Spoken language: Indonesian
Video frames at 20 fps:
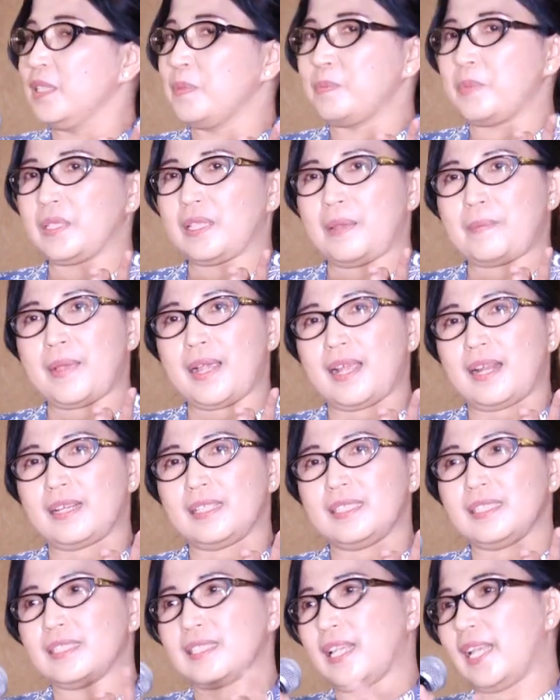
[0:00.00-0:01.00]
pertama
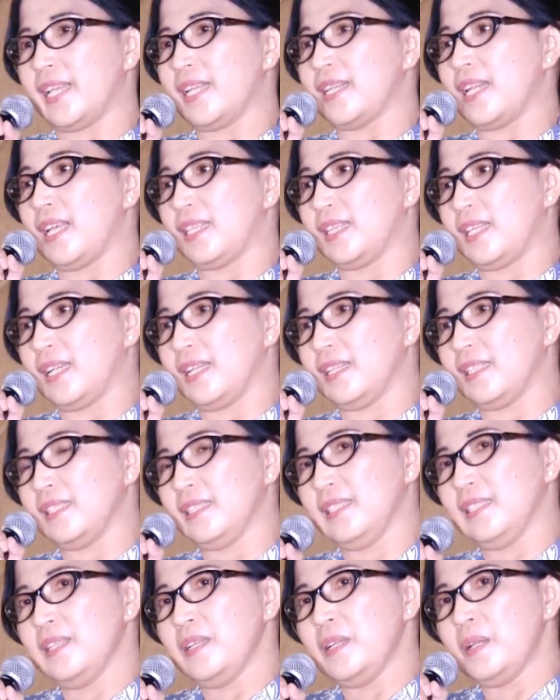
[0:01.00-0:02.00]
kali saya datang
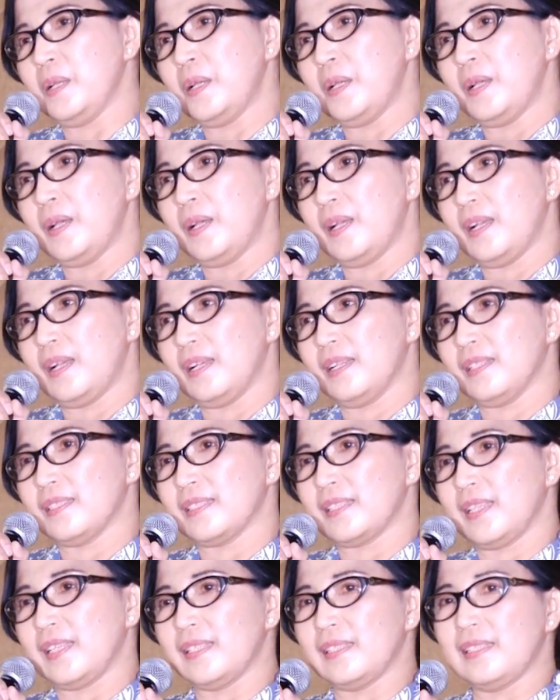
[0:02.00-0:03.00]
eh,
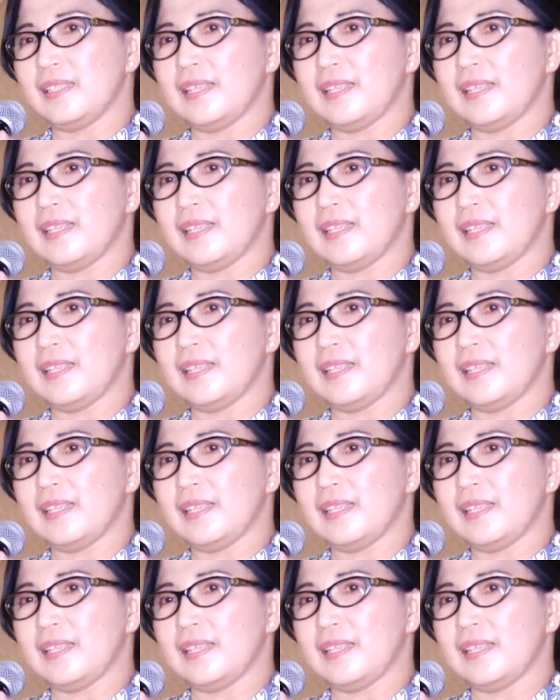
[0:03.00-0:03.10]
saya